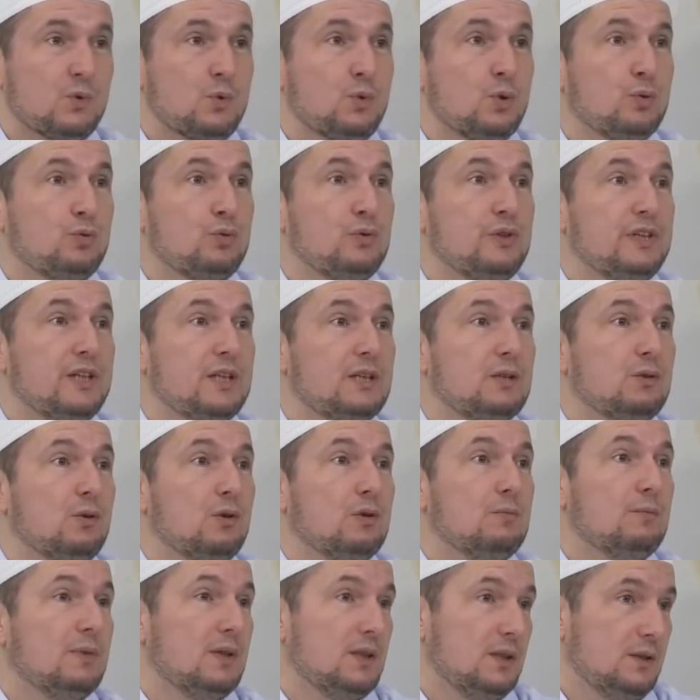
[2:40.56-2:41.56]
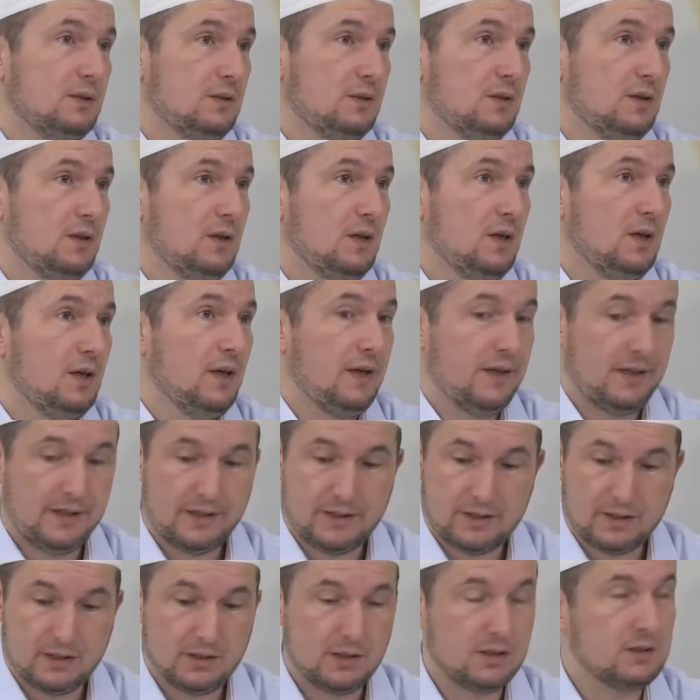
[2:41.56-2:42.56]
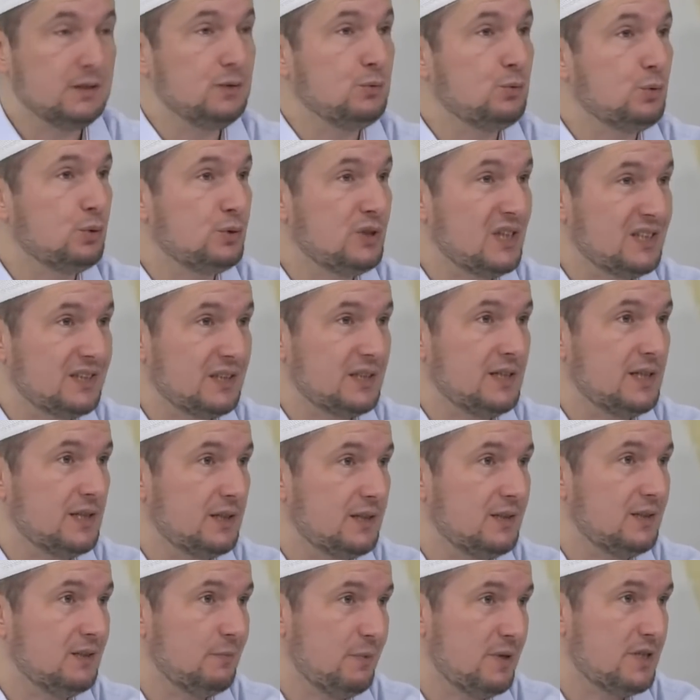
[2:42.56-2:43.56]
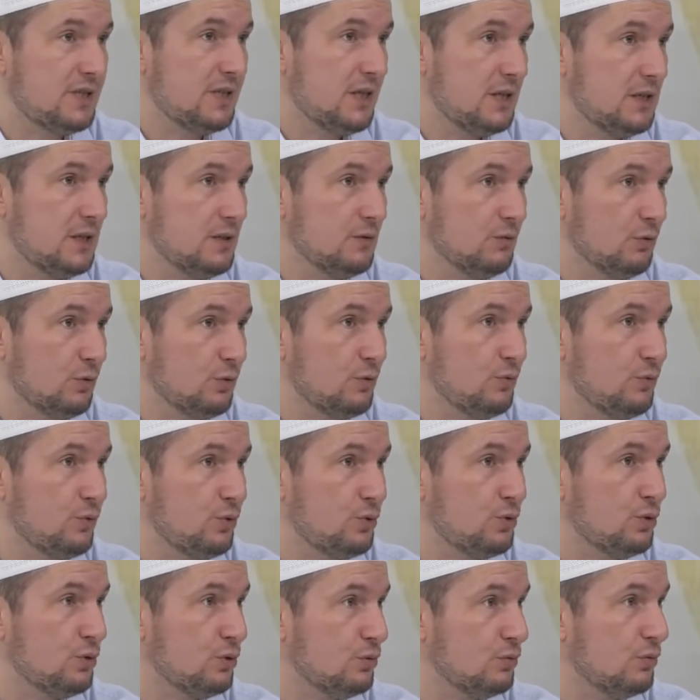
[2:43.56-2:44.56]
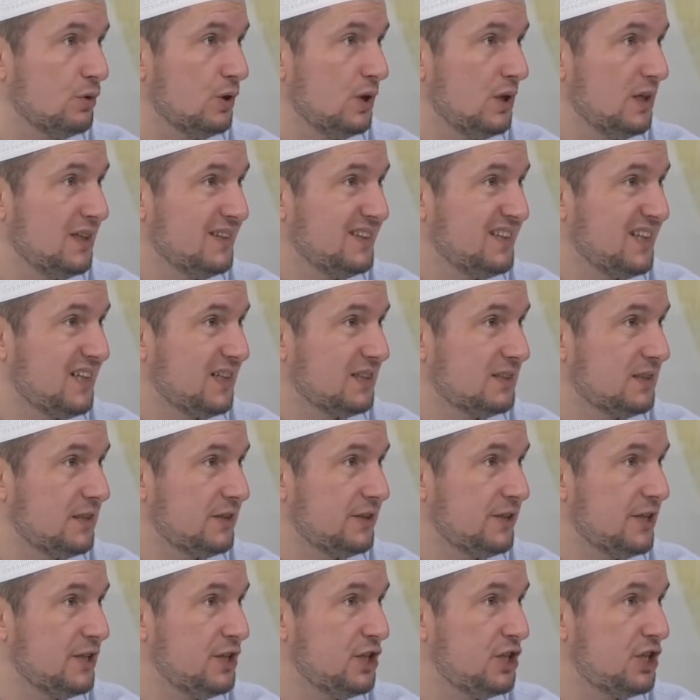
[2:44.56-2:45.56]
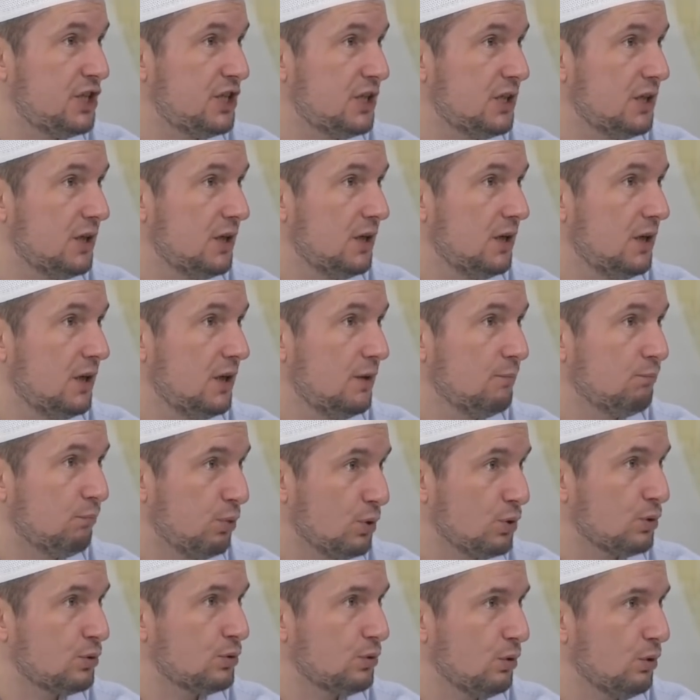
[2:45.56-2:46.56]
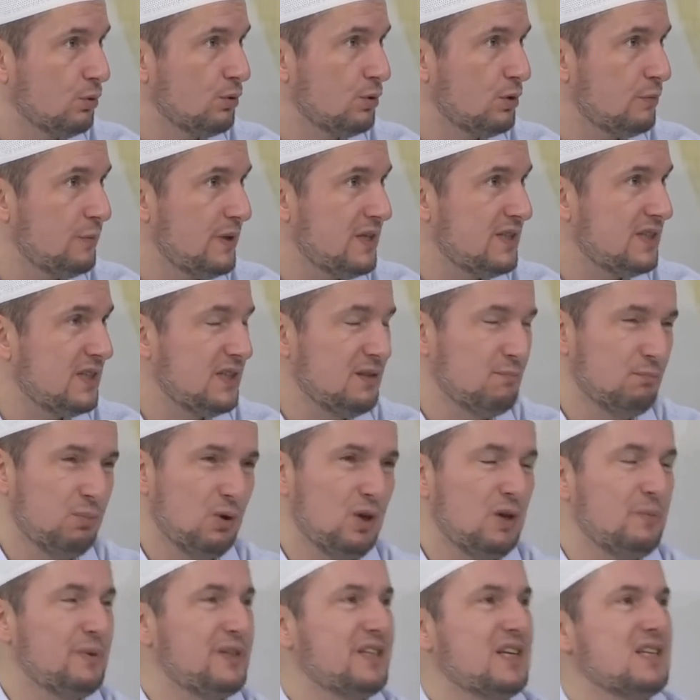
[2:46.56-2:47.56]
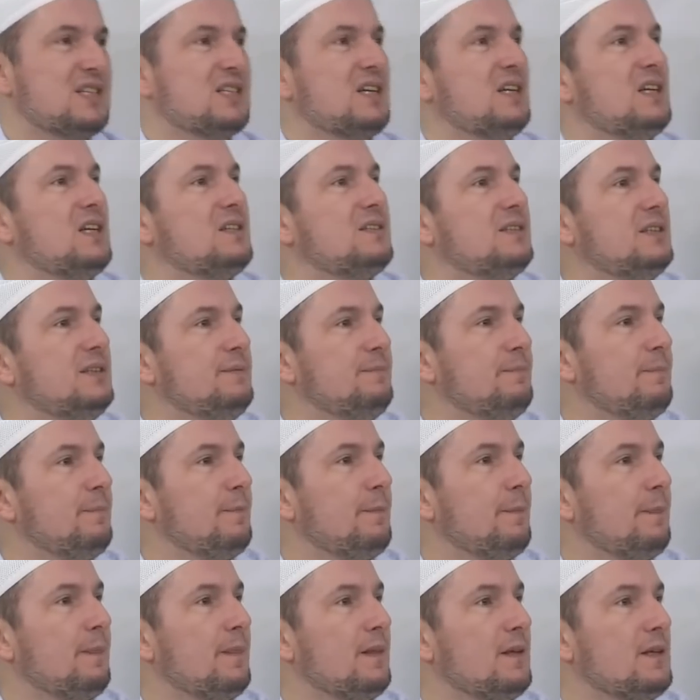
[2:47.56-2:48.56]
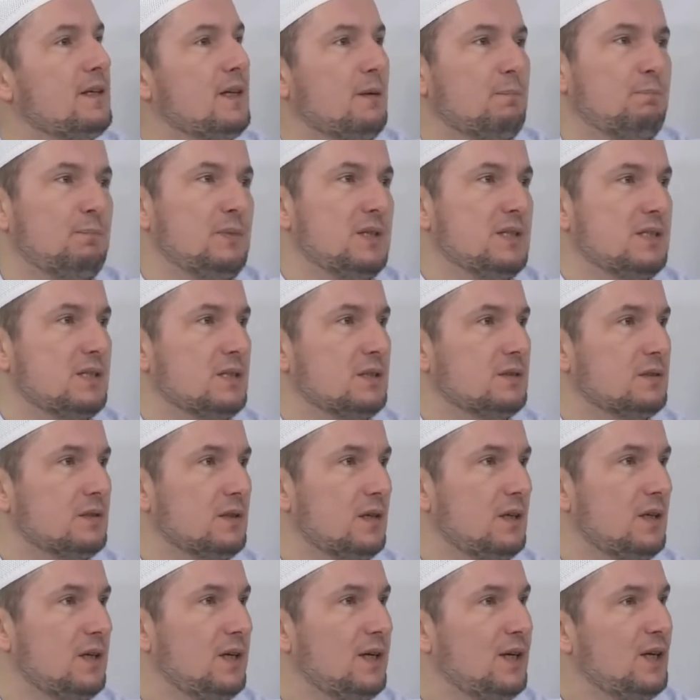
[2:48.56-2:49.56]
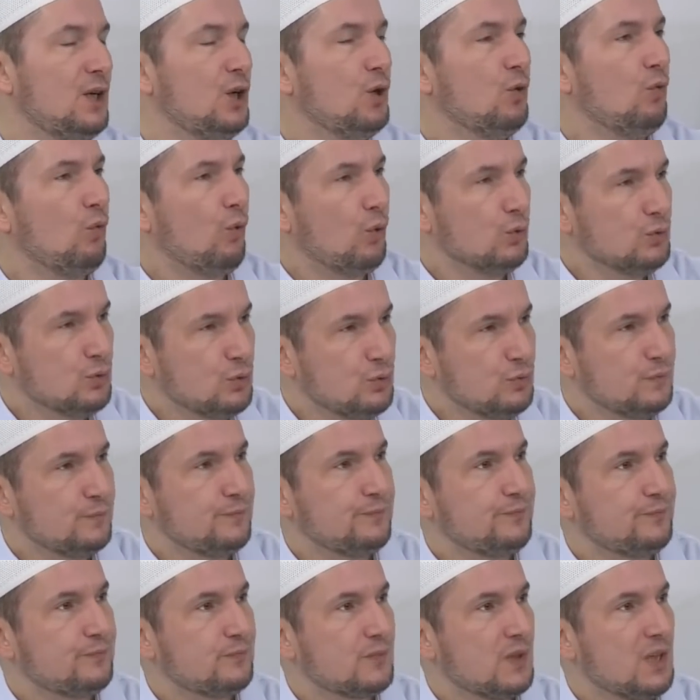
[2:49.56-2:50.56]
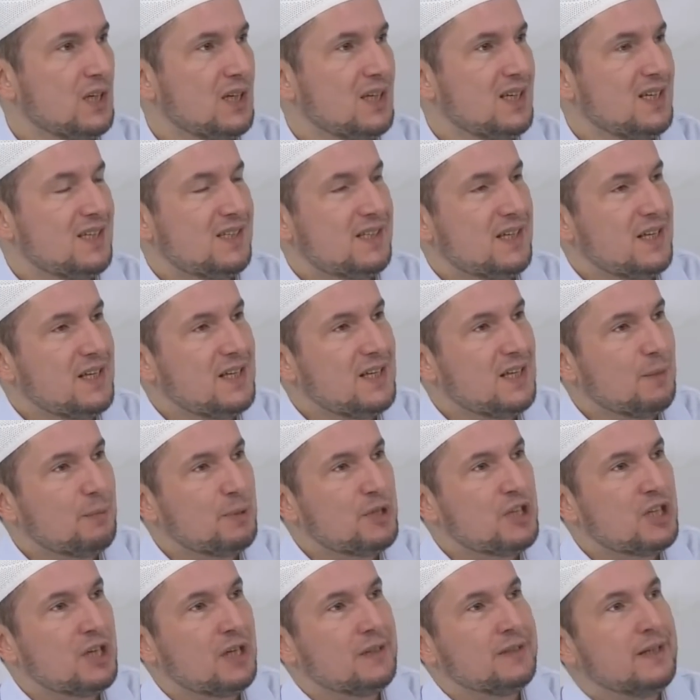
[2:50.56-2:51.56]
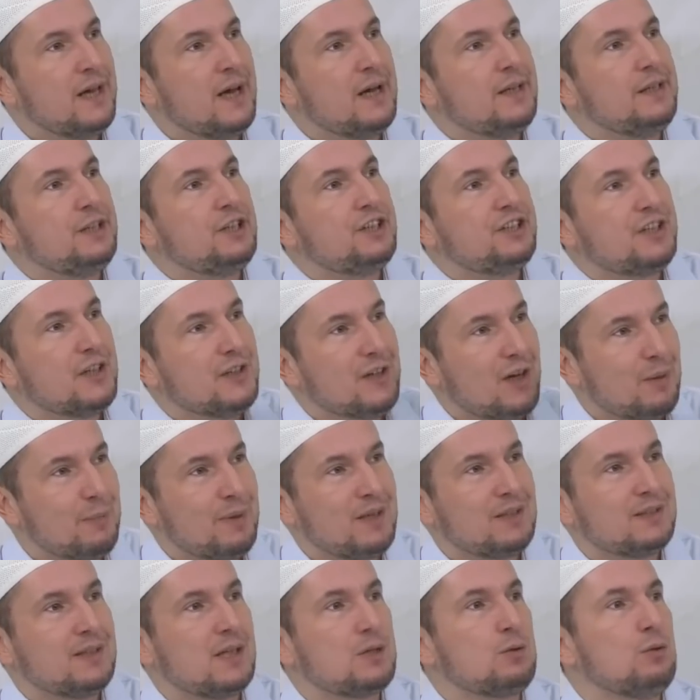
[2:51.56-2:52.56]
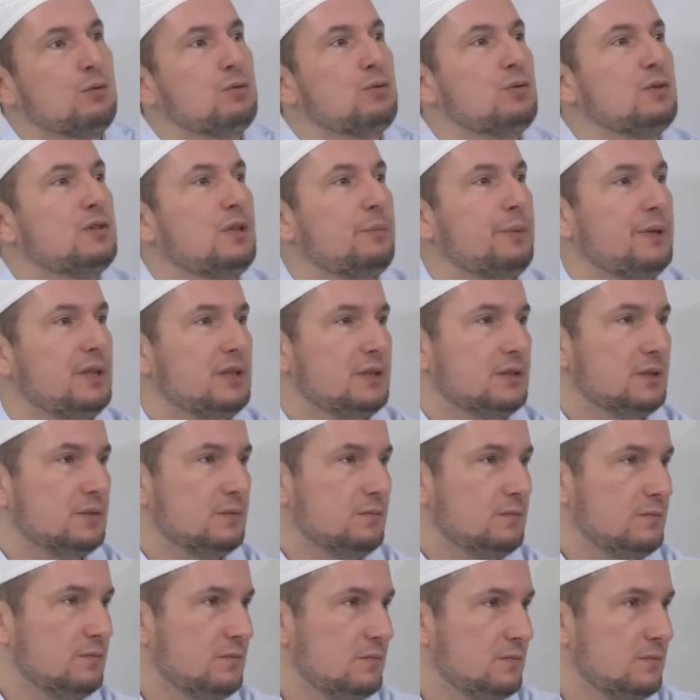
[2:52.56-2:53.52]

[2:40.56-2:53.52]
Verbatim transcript: Kötü niyetli olma. Eğer Allah'ın kudret ayetlerini bilseydin, onun gücünün ne kadar geniş boyutlu olduğunu bilseydin böyle bir rezaleti yapmazdın. Onun senin yapacağın her işten haberdar olduğunu da bilirdin.